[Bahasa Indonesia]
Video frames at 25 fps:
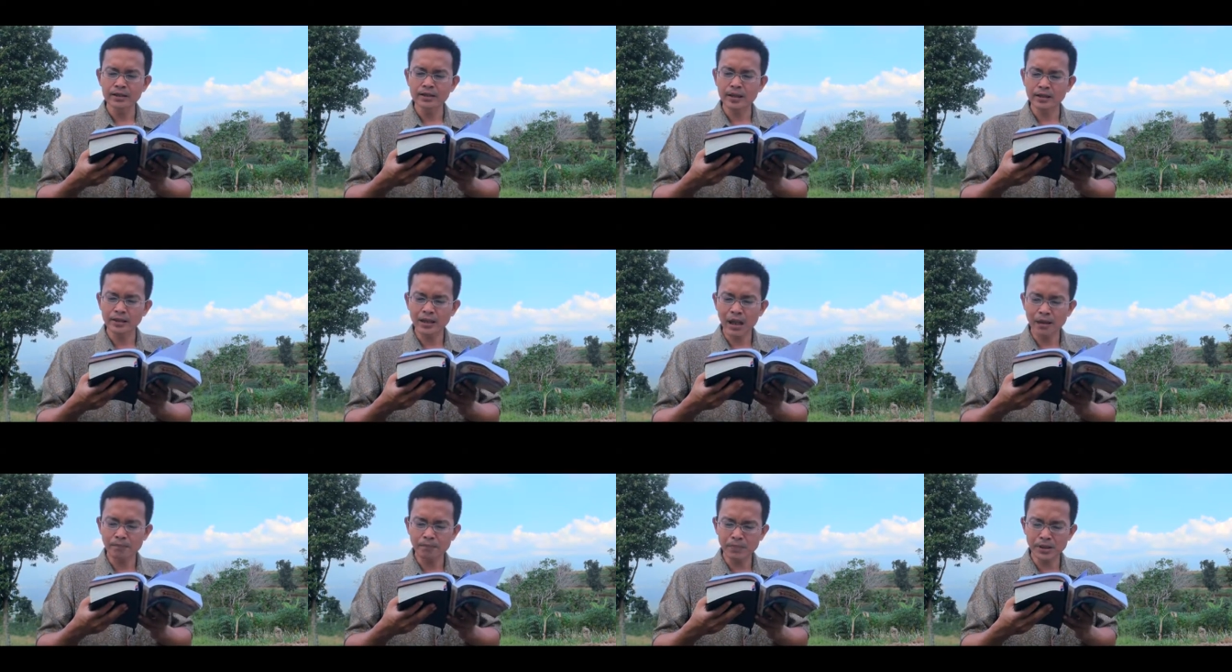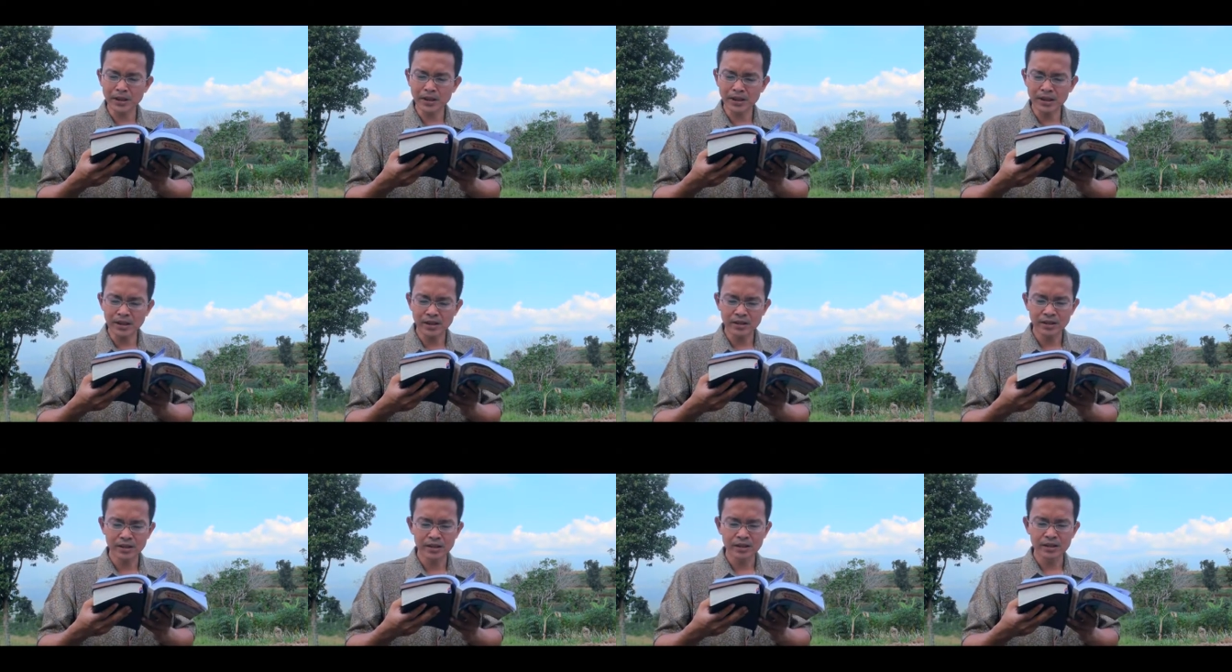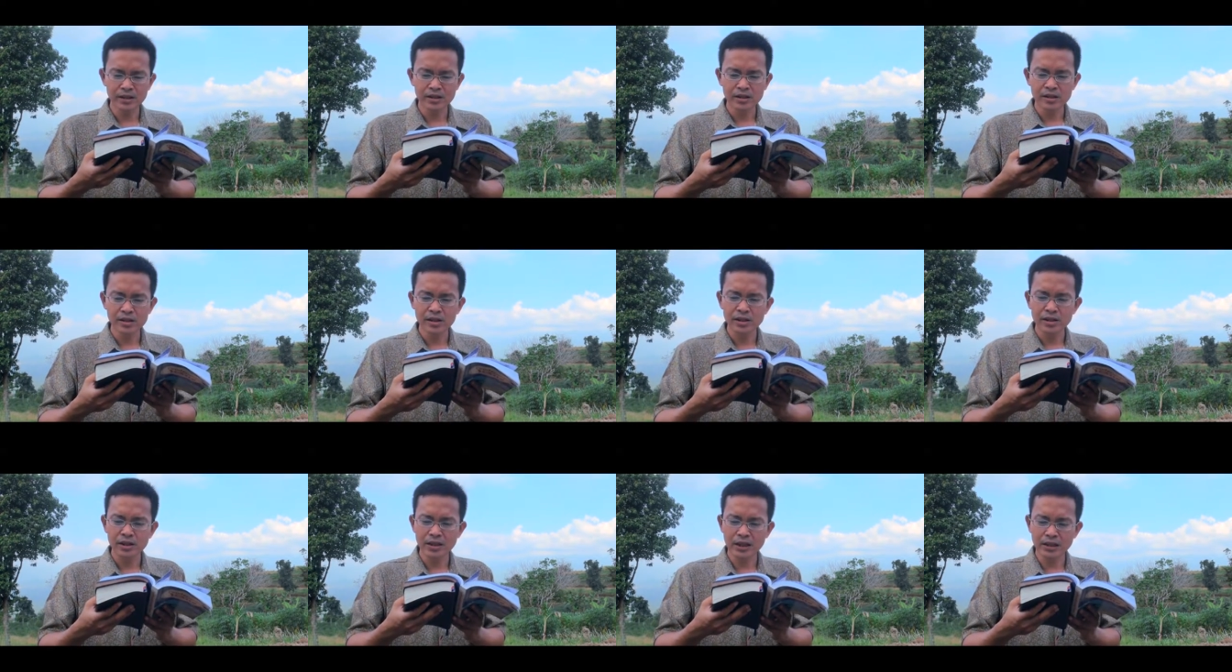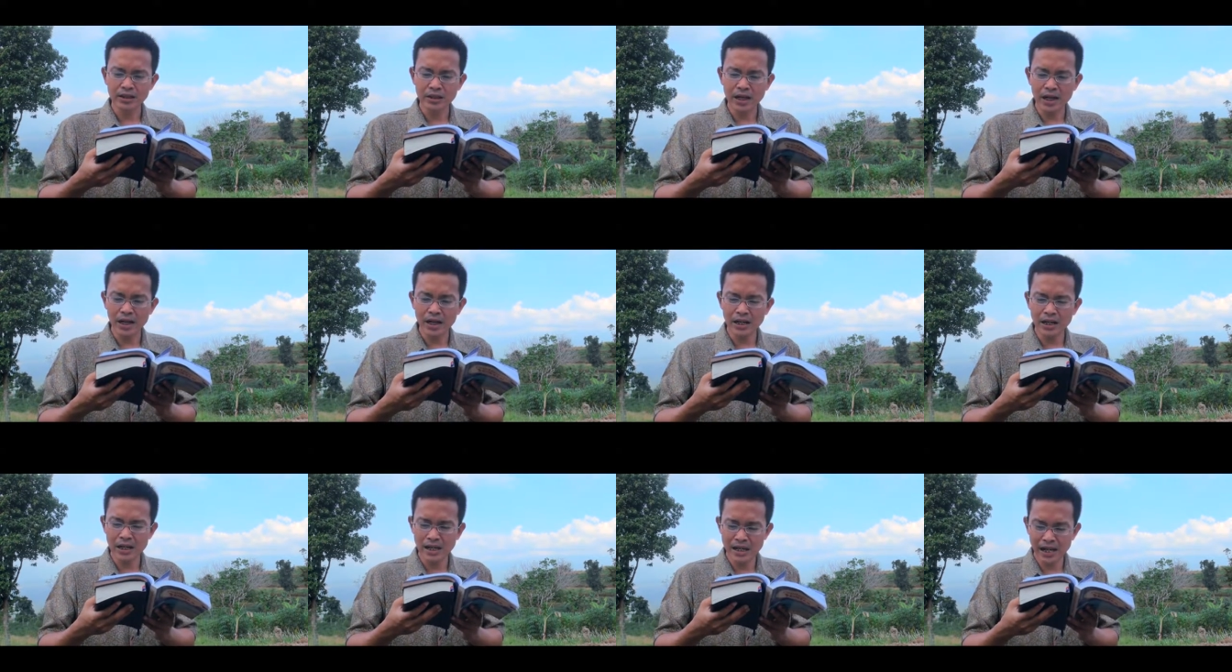Tetapi
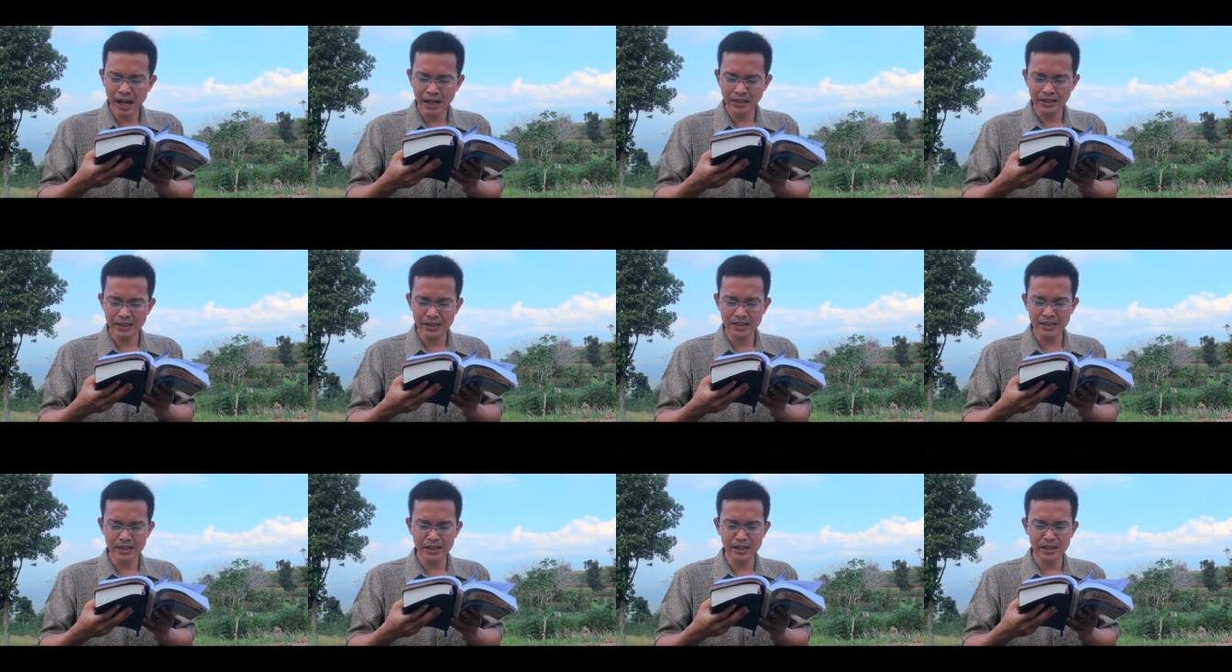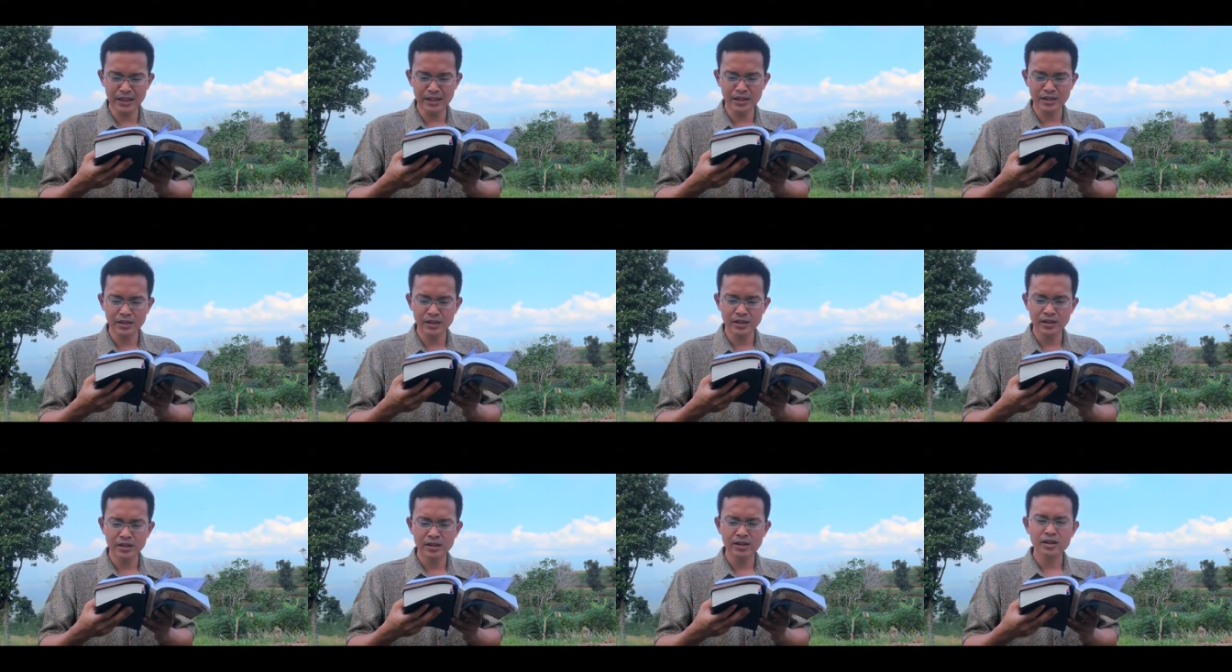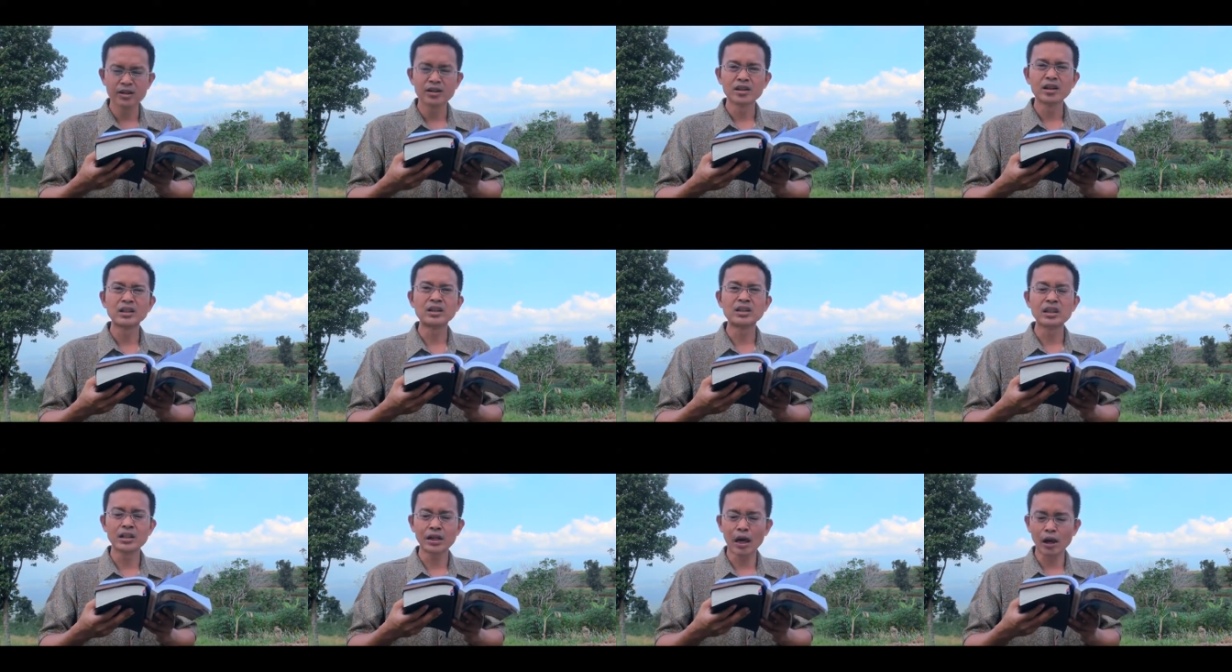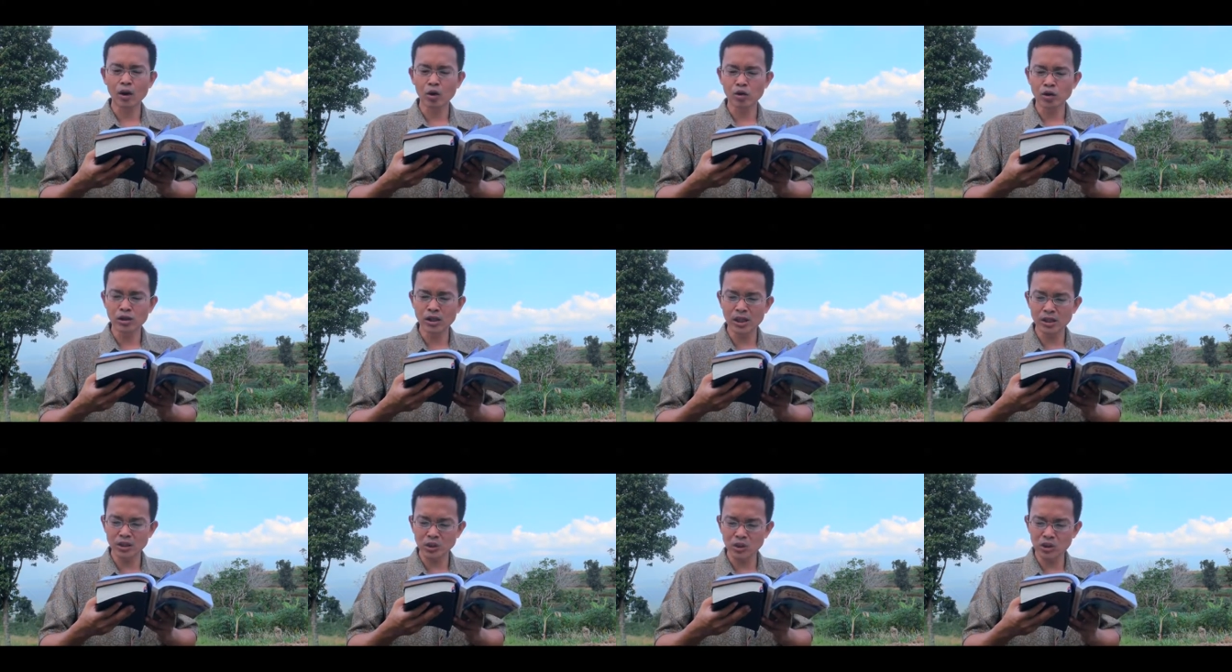kita lihat di sini,
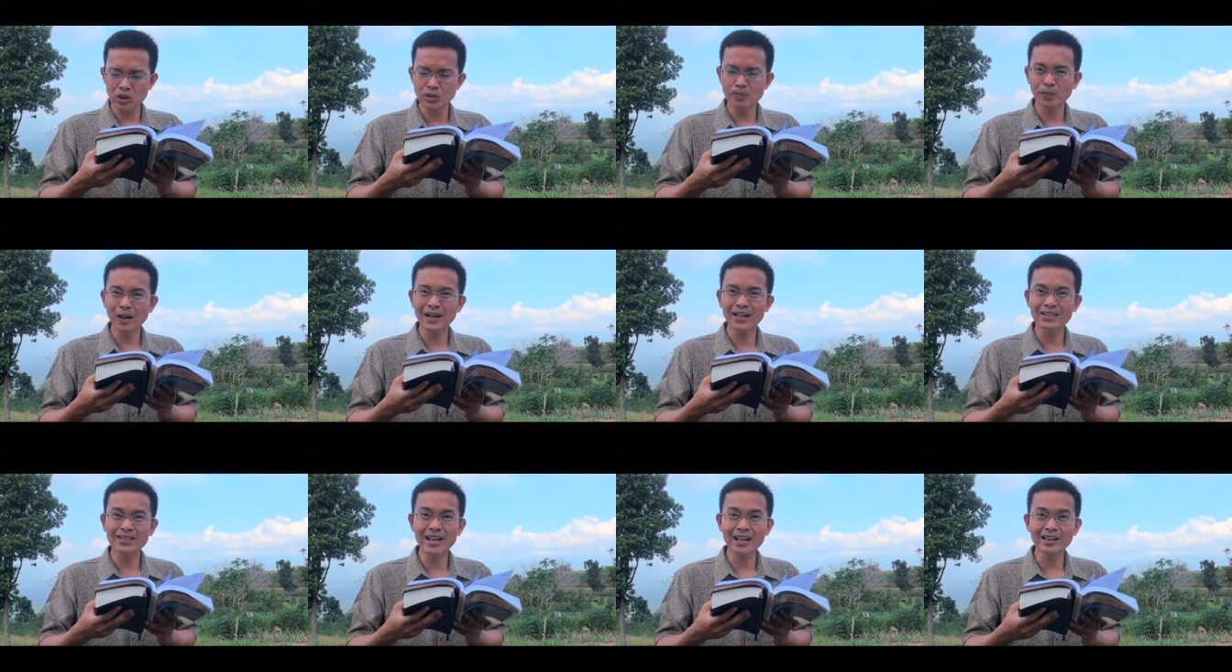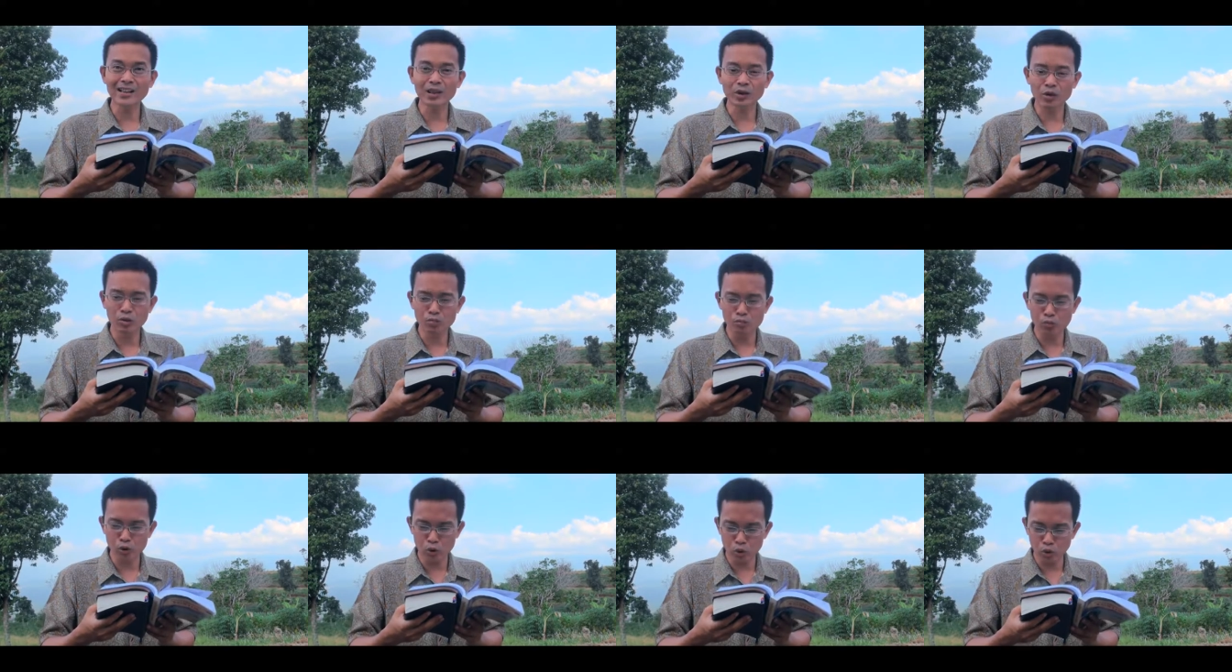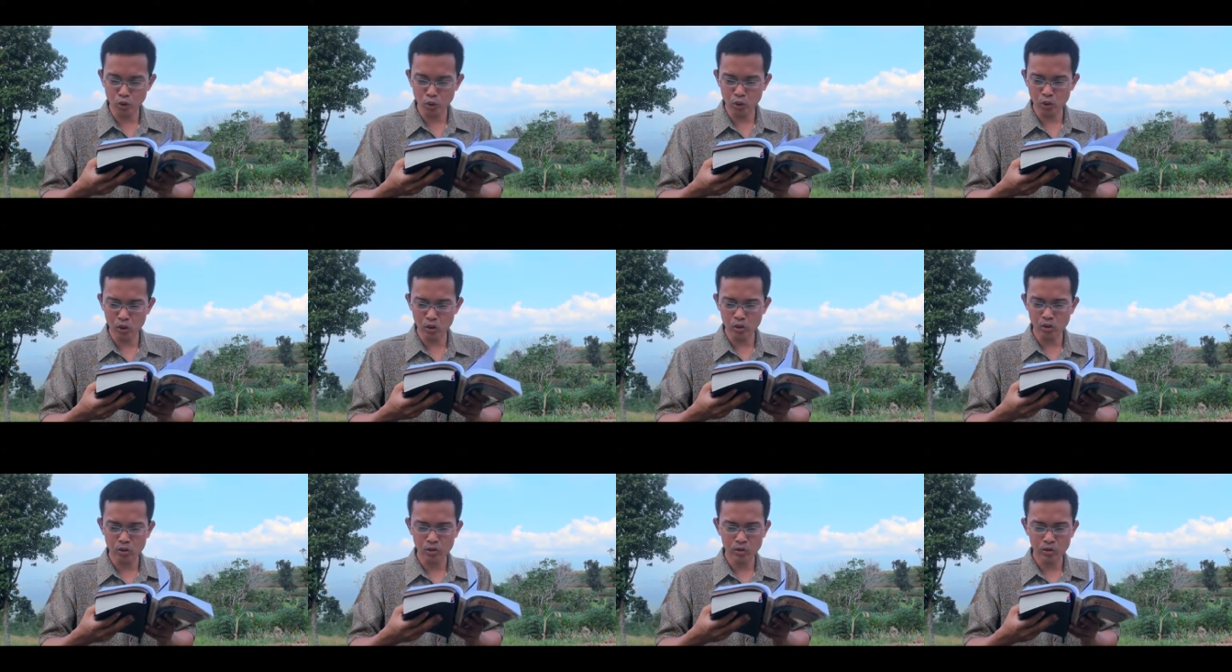jikalau Yesus pada saat itu mundur,